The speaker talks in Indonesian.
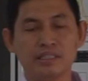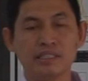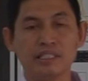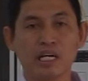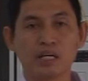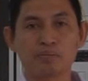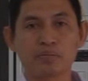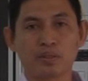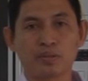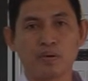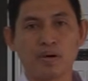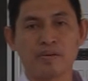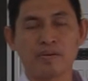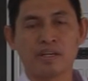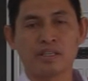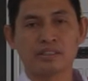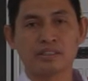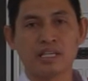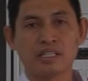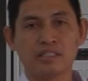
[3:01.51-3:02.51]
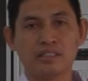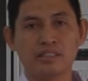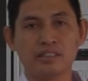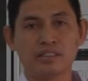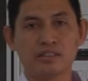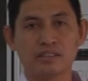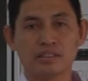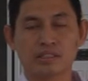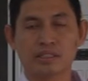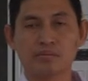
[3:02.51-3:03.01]
yang berwawasan
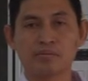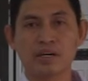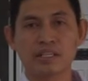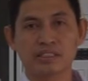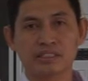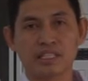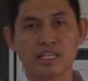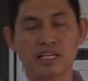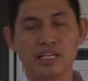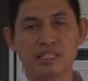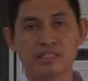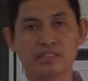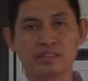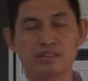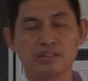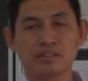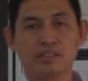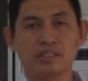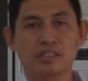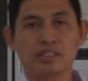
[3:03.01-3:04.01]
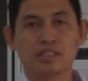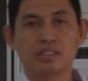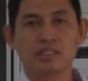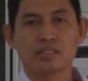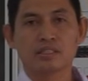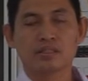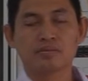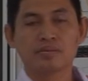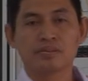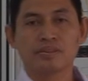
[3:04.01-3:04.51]
kebangsaan.
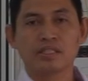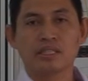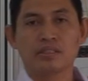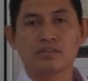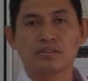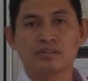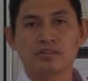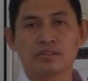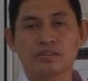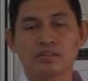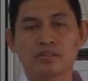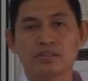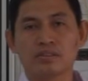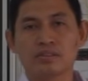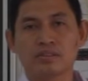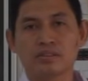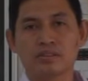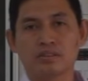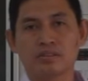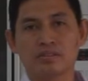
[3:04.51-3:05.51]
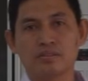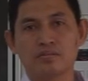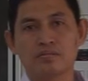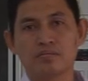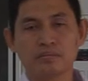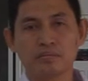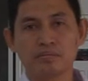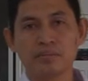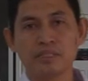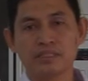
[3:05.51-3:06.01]
Kemudian untuk
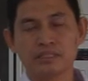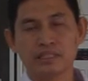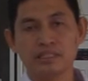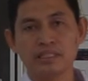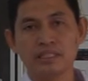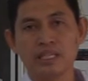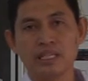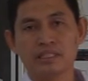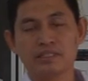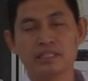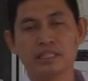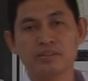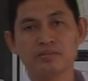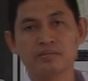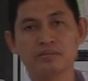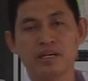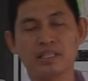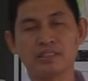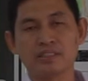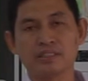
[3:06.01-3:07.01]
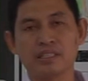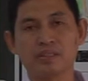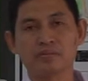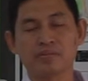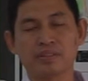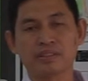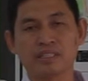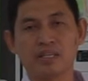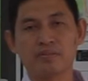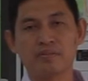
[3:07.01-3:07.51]
misi ada empat.
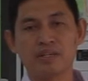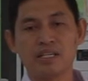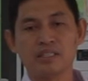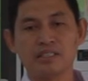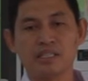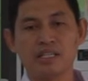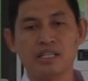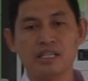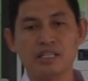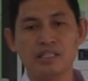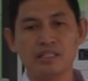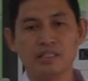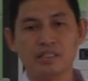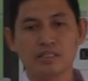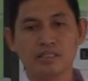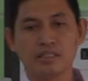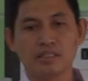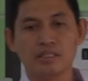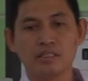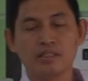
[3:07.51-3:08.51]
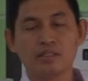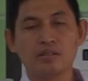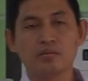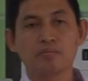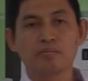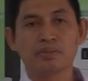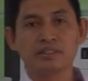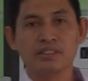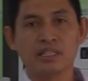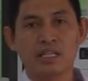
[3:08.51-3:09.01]
Yang pertama adalah
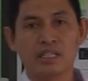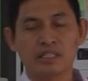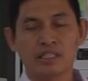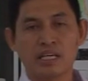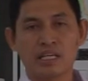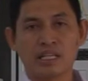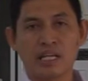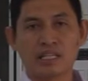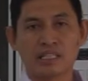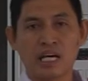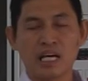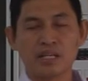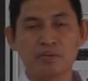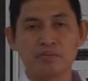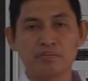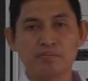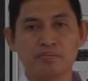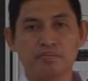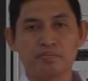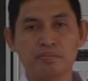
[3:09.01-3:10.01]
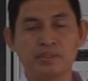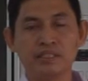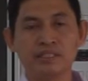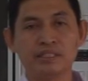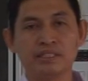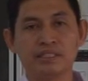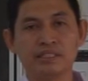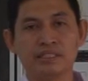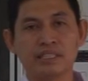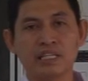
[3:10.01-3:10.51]
menyelenggarakan
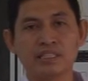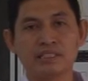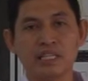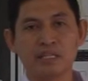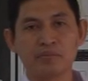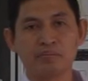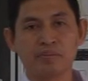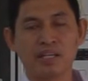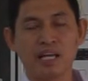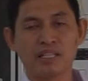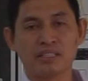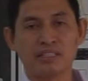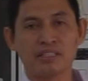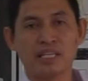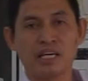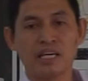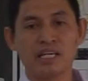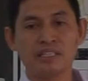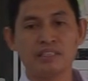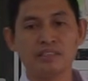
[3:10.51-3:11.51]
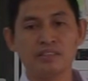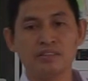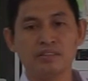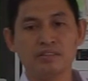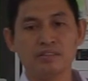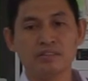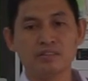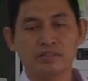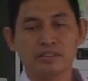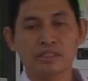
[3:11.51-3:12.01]
pendidikan dan pelatihan
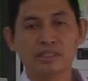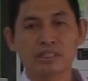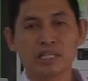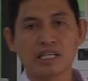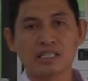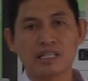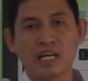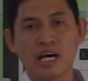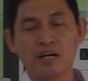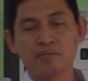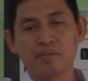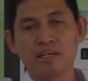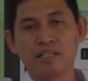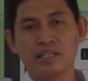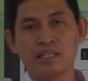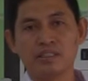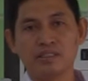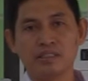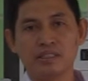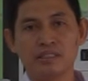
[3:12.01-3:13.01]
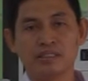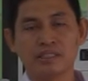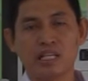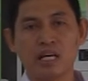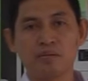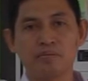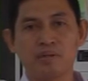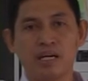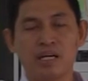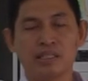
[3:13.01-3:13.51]
dengan amalan
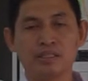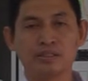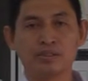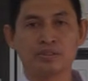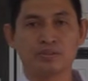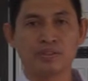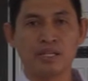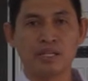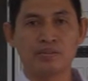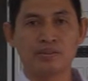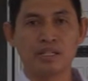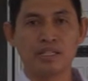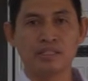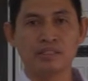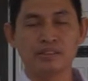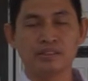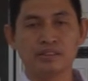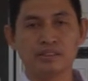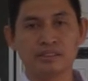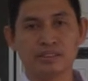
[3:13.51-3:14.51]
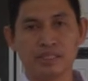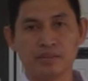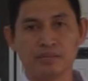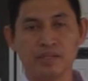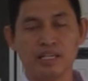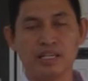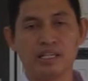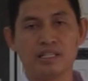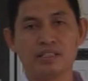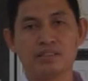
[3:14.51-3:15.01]
Islam ahli sunnah wal
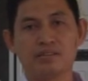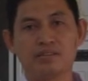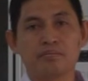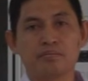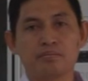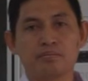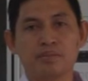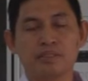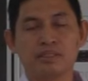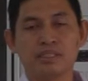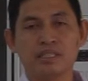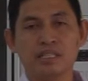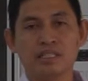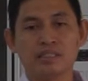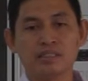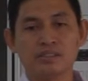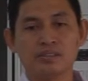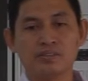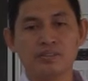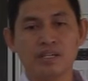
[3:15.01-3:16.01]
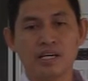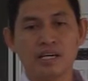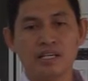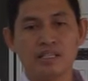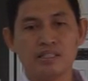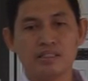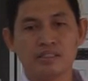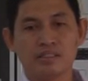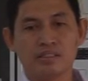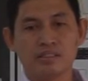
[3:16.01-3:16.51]
jamaah. Misi yang kedua